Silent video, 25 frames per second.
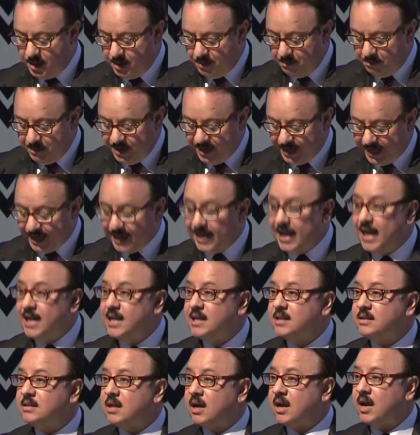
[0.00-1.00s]
من خلال
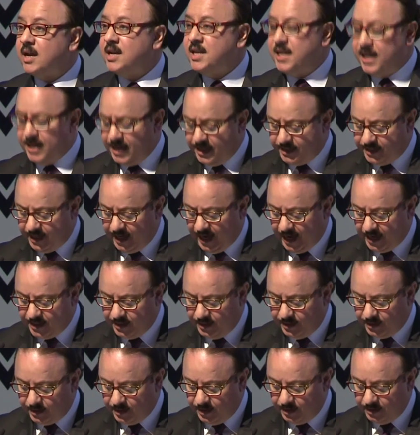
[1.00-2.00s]
التقنيات
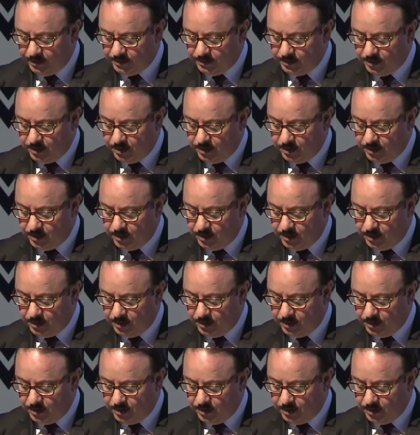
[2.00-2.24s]
الحديثة